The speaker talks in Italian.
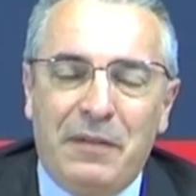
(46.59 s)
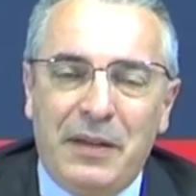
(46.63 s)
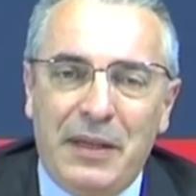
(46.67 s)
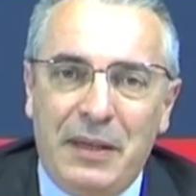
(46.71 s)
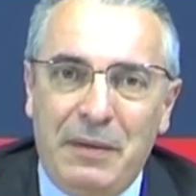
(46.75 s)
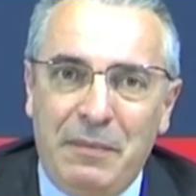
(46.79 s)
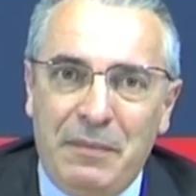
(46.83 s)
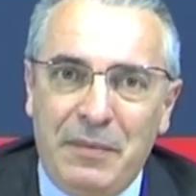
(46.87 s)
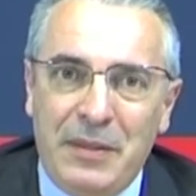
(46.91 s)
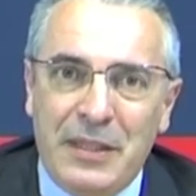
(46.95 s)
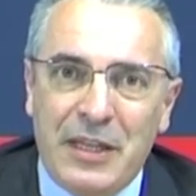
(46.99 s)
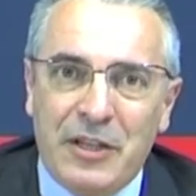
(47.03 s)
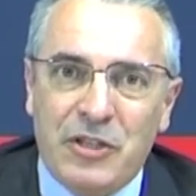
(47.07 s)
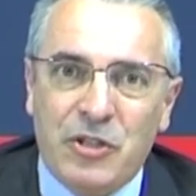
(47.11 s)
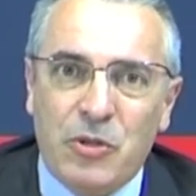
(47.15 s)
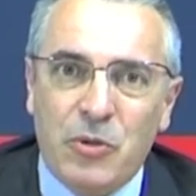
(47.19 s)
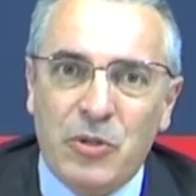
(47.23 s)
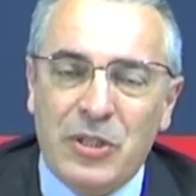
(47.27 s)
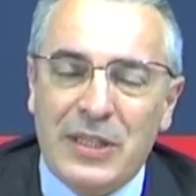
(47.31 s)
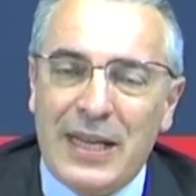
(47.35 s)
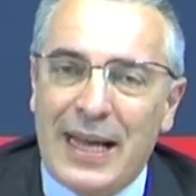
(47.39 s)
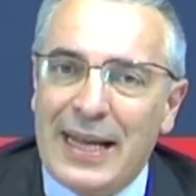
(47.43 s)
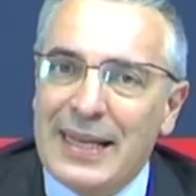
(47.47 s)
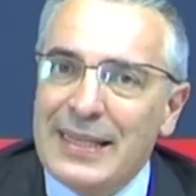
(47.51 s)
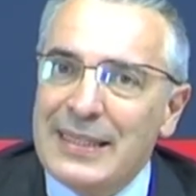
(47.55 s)
in
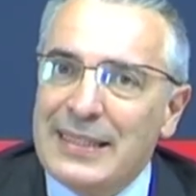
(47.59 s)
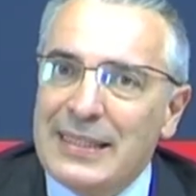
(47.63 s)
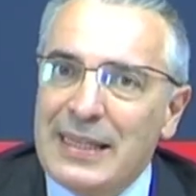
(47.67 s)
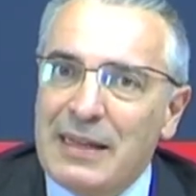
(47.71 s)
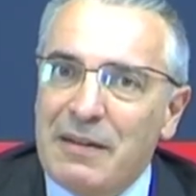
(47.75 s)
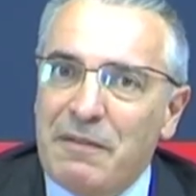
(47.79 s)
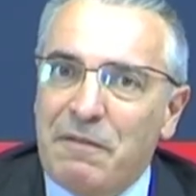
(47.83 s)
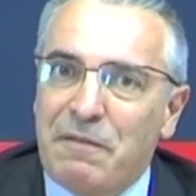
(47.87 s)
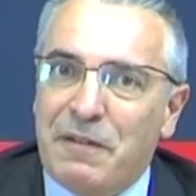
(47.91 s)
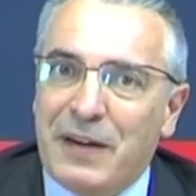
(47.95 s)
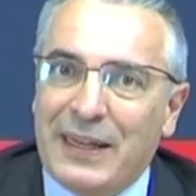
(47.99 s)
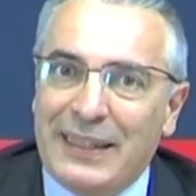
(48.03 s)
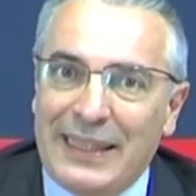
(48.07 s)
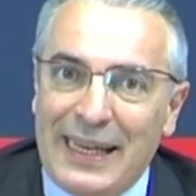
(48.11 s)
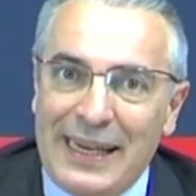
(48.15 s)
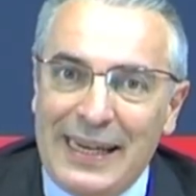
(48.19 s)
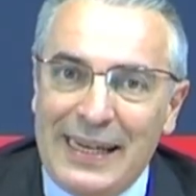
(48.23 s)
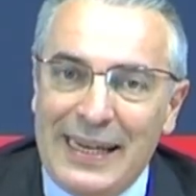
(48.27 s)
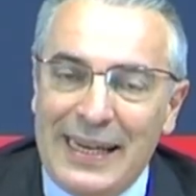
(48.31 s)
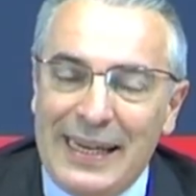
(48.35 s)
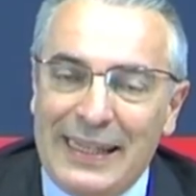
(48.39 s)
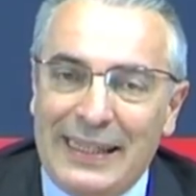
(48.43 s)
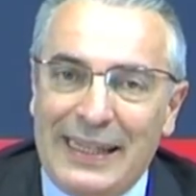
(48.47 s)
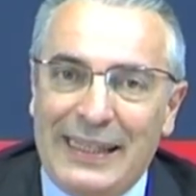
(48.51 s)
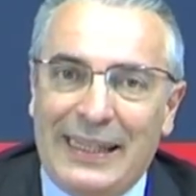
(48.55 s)
sostanza
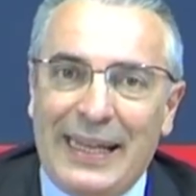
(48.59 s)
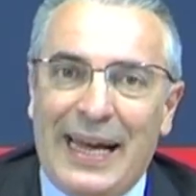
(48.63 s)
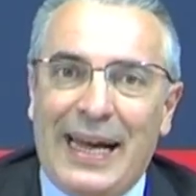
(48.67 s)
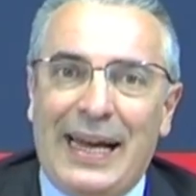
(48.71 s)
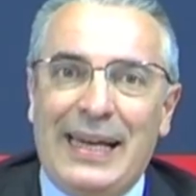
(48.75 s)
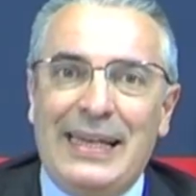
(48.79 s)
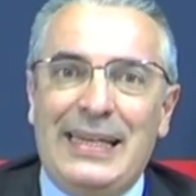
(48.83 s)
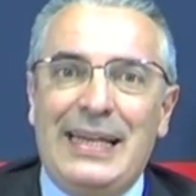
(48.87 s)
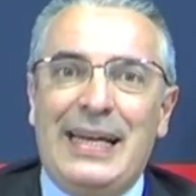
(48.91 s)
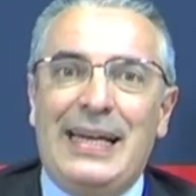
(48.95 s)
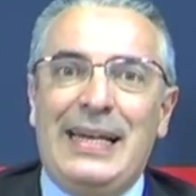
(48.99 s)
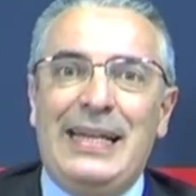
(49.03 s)
Fratelli d'Italia,